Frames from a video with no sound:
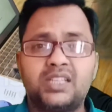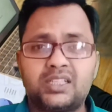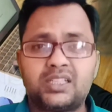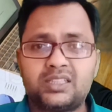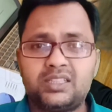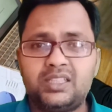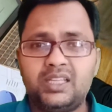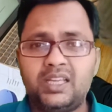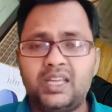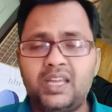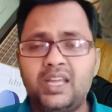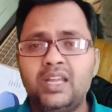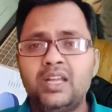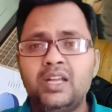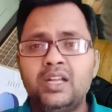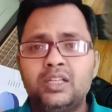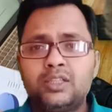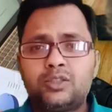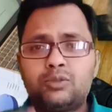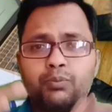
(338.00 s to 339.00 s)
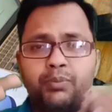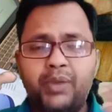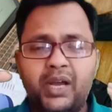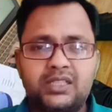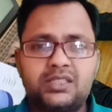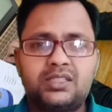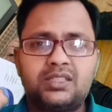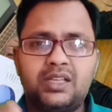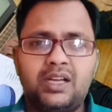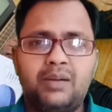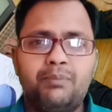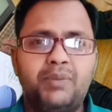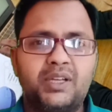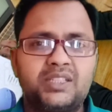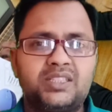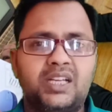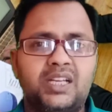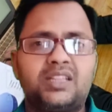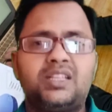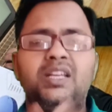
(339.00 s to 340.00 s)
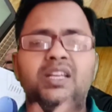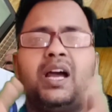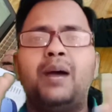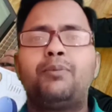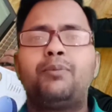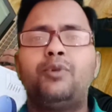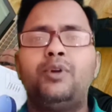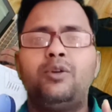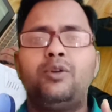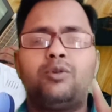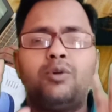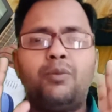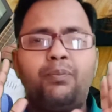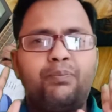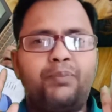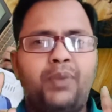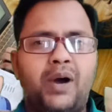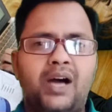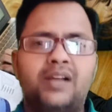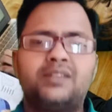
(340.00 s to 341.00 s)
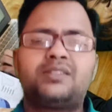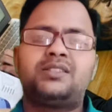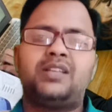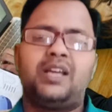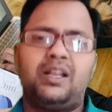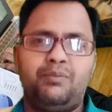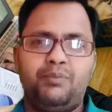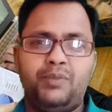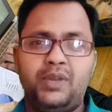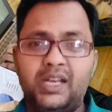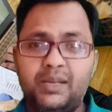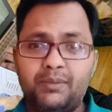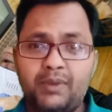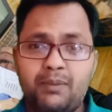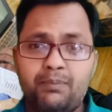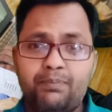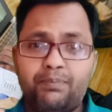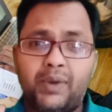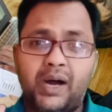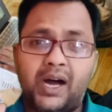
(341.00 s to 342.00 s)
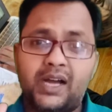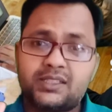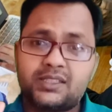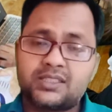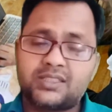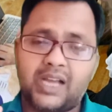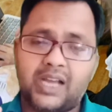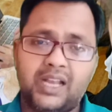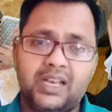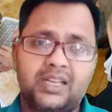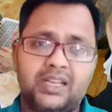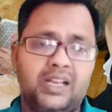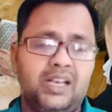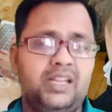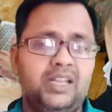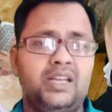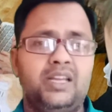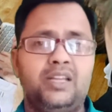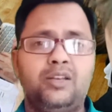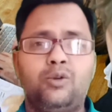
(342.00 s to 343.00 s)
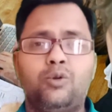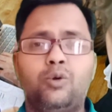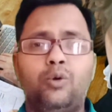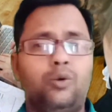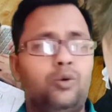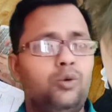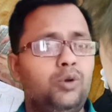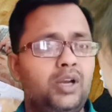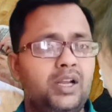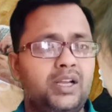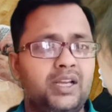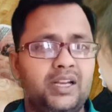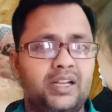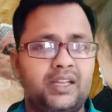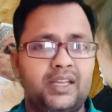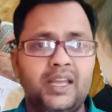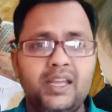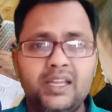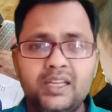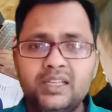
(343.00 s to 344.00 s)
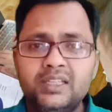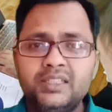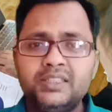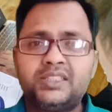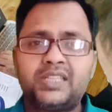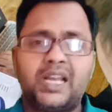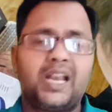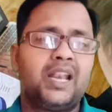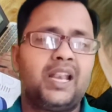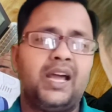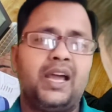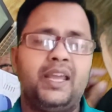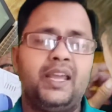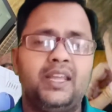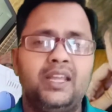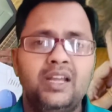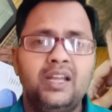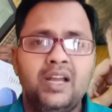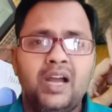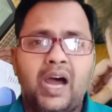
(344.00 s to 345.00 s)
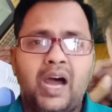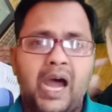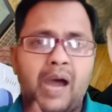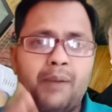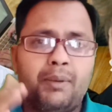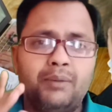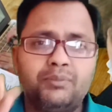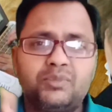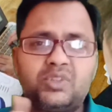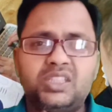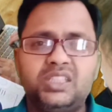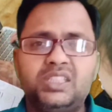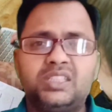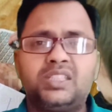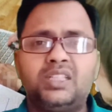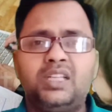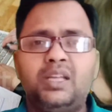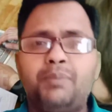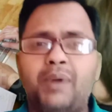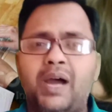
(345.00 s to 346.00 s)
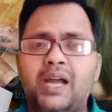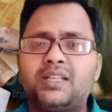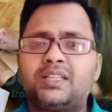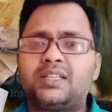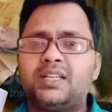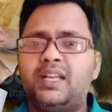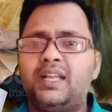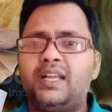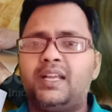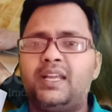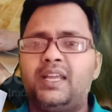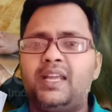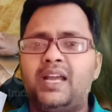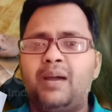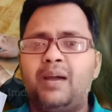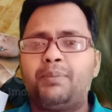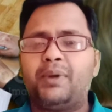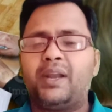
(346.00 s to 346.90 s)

सकते हैं बस बसरते आपको इनको पाँच साल मिनिमम पाँच साल के लिए इनको होल्ड करके चलना है अब हम तीसरी बात करेंगे यहाँ